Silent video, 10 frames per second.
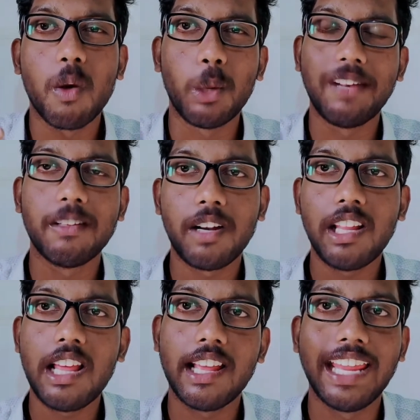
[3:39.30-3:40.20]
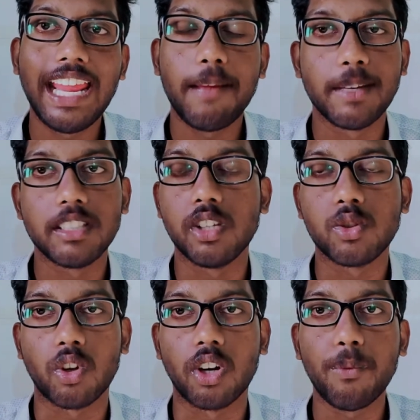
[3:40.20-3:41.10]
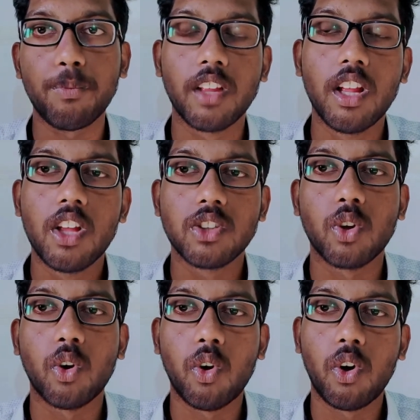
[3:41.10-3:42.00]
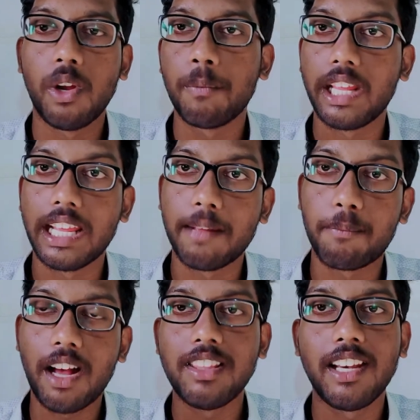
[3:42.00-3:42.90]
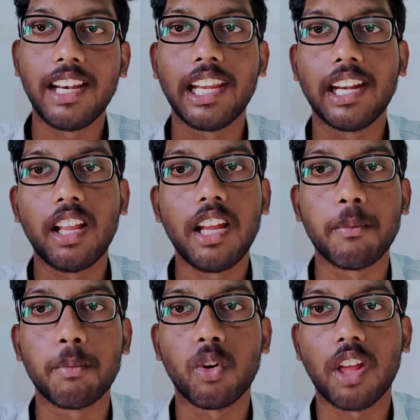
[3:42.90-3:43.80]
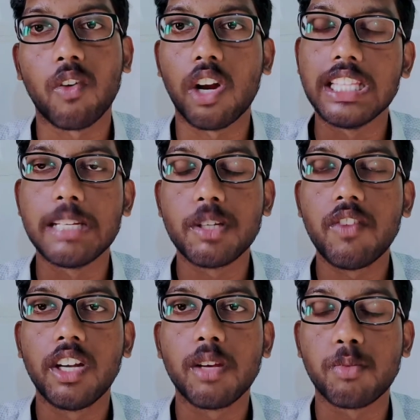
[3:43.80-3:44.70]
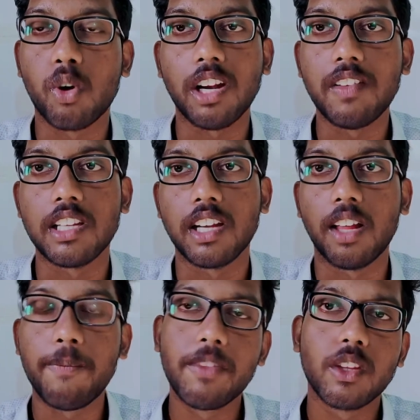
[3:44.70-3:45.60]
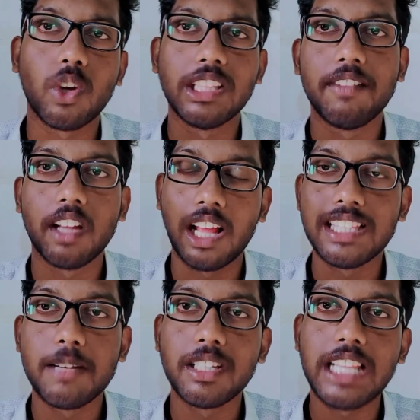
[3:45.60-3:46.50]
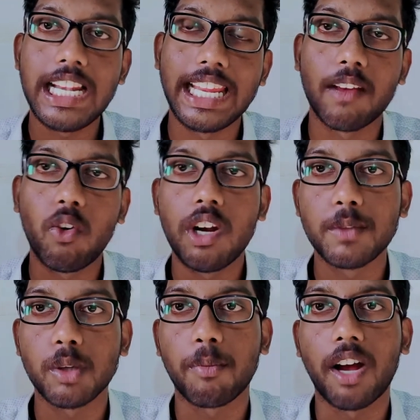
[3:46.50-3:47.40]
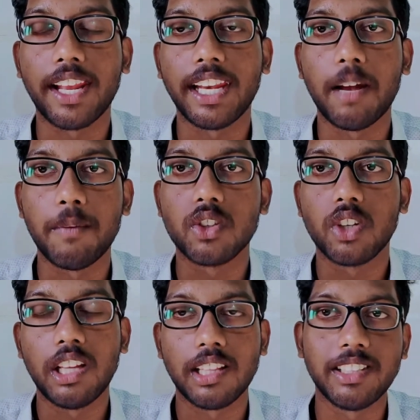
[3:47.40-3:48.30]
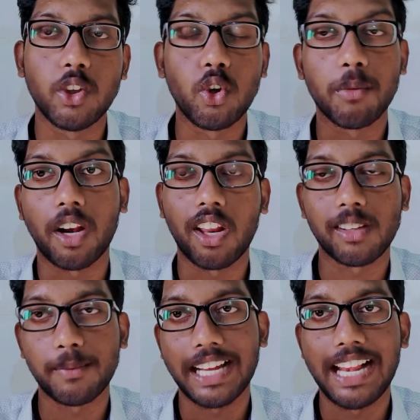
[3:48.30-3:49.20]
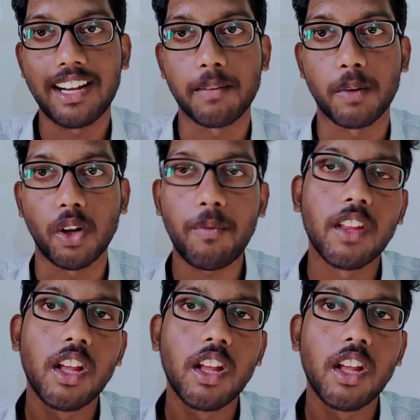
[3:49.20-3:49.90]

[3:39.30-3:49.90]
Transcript: ஒரு விதமான ஏஐ பேஸ்டுன்னு சொல்லணும் ஸோ இப்போ நீங்கள் பார்த்துட்டு இருக்கீங்கன்னா இப்போது நான் ஒரு அஞ்சு நிமிஷம் வீடியோ போடுறேன்னு வச்சுக்கலாம் ஸோ அந்த அஞ்சு நிமிஷத்தில் நீங்கள் எவ்வளோ நிமிஷம் பார்க்குறீங்க அப்படின்னு சொல்லி அது வந்து யூடியூப் அதில் வந்து கேல்குலேட் பண்ணோம்